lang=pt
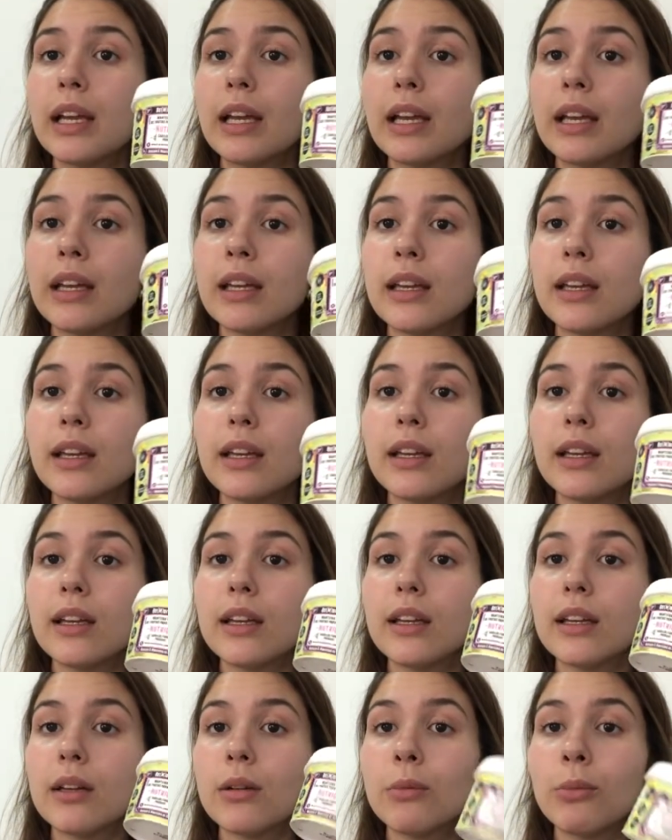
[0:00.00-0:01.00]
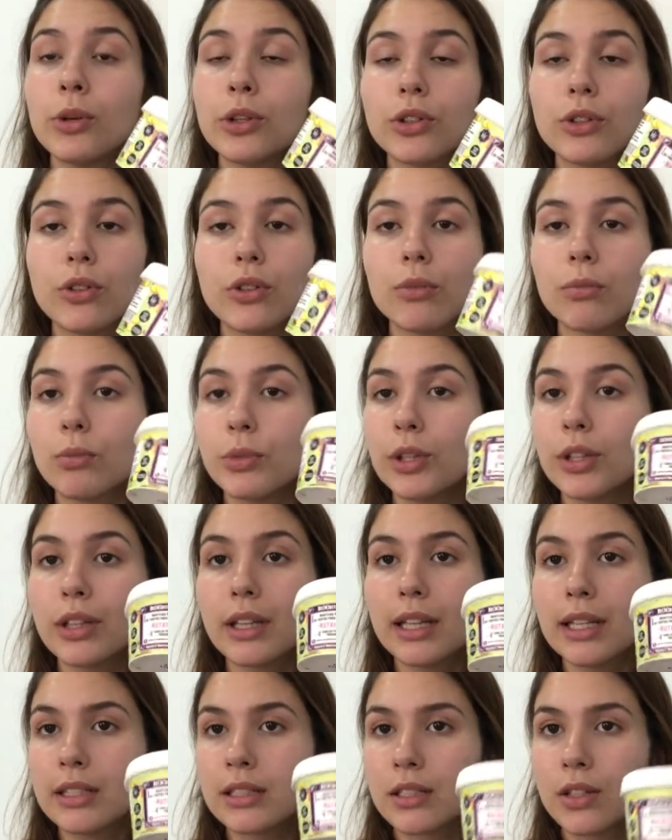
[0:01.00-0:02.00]
E muito, muito
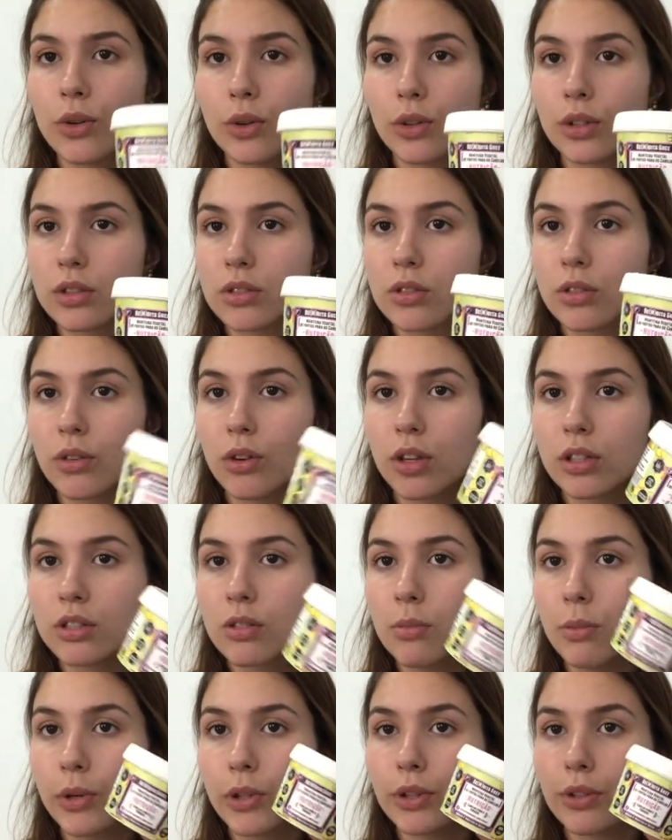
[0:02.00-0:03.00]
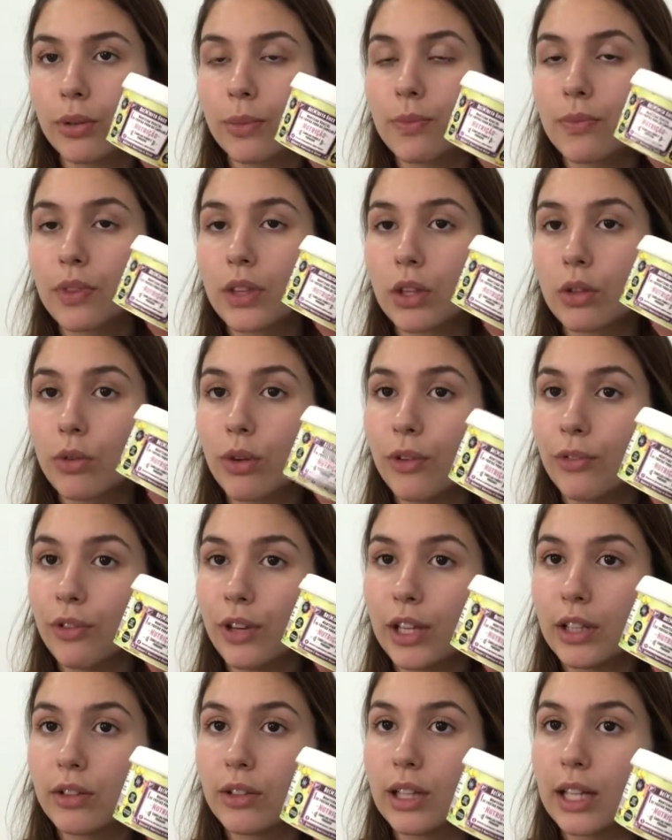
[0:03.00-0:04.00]
delicioso. Eu gosto muito do
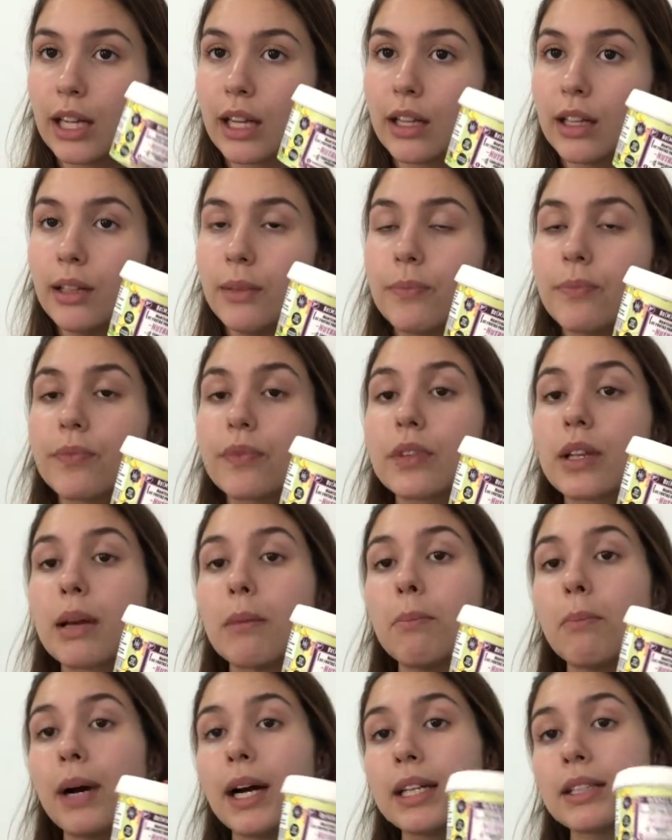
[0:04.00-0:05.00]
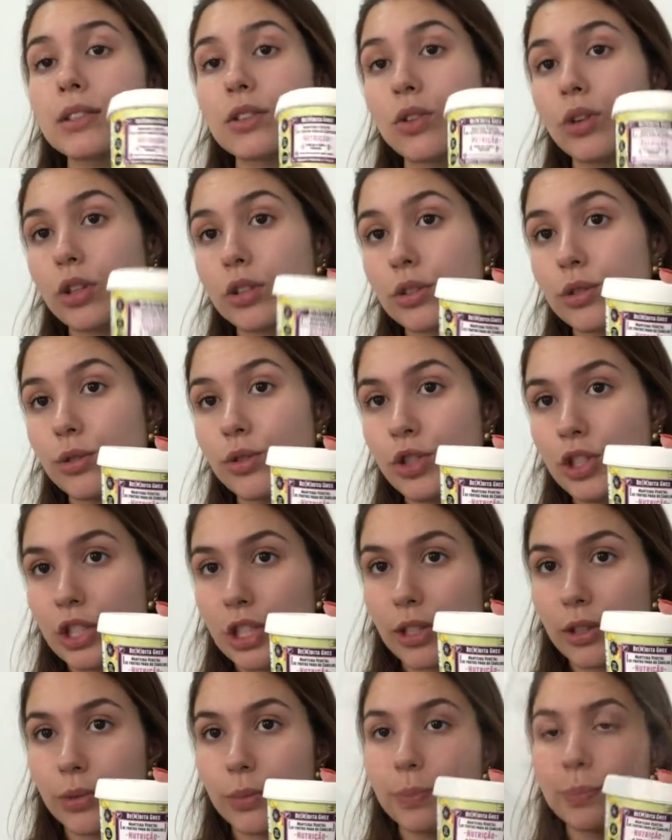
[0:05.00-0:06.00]
efeito dela mas eu não gosto do
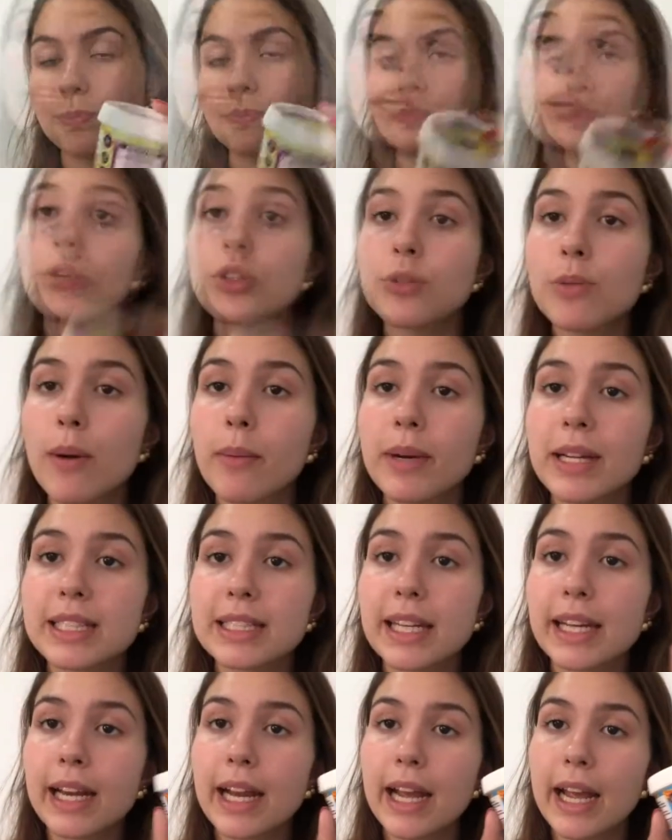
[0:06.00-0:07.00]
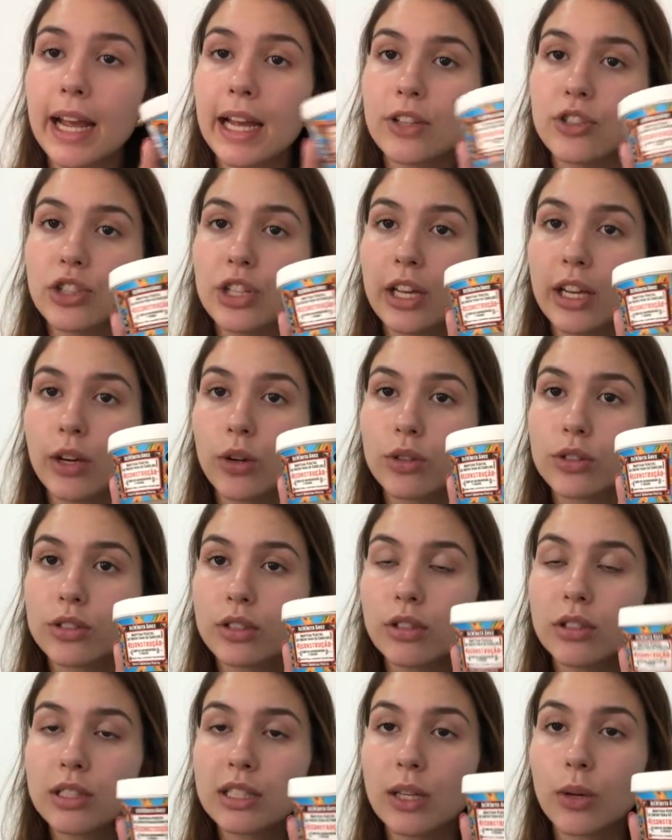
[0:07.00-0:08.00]
cheiro. E a última máscara é a de
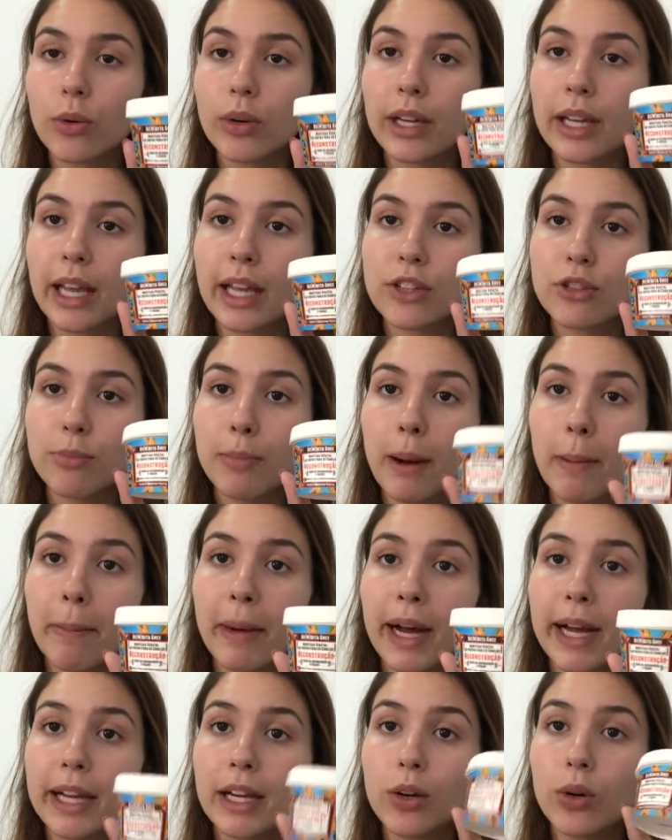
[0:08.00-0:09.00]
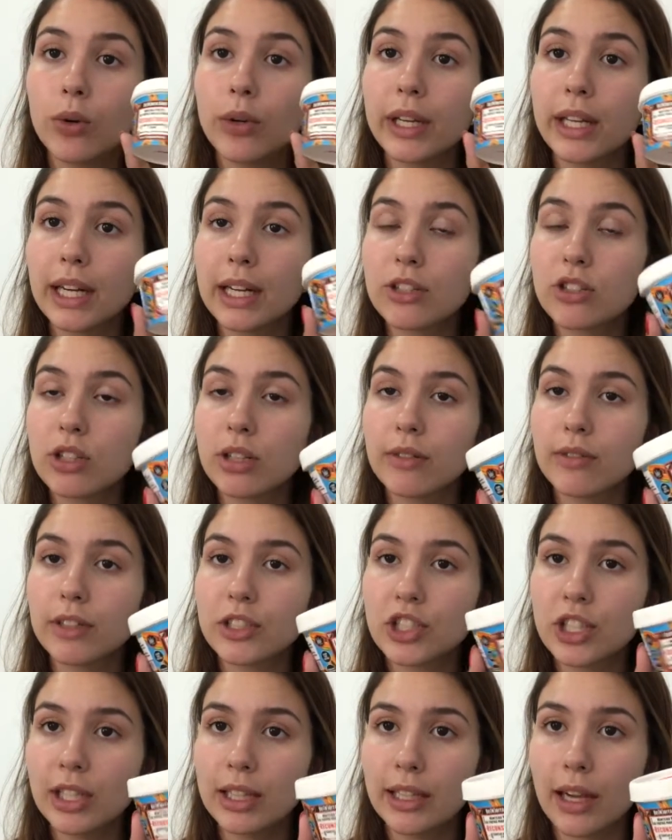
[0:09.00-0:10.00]
reconstrução, que é de papaya com queratina
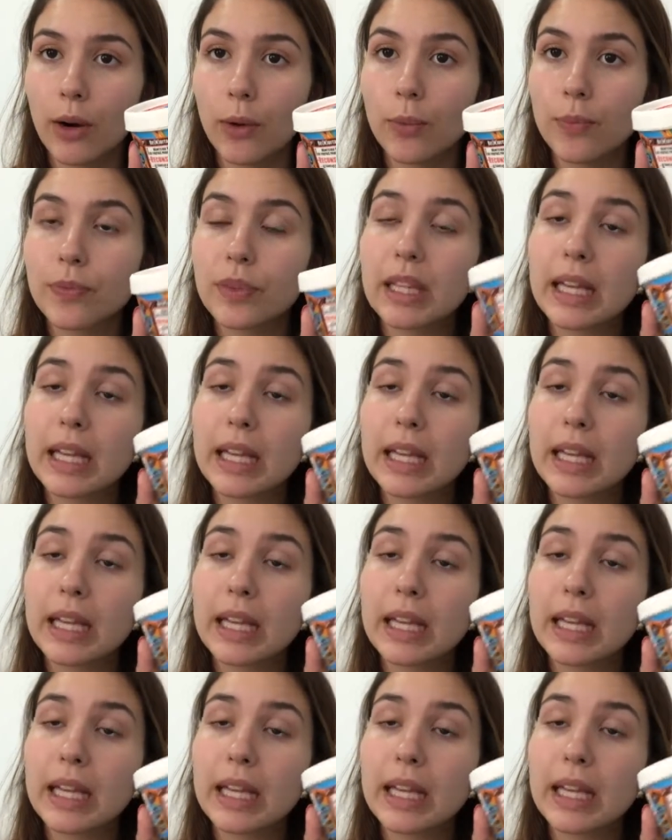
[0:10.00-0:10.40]
vegetal.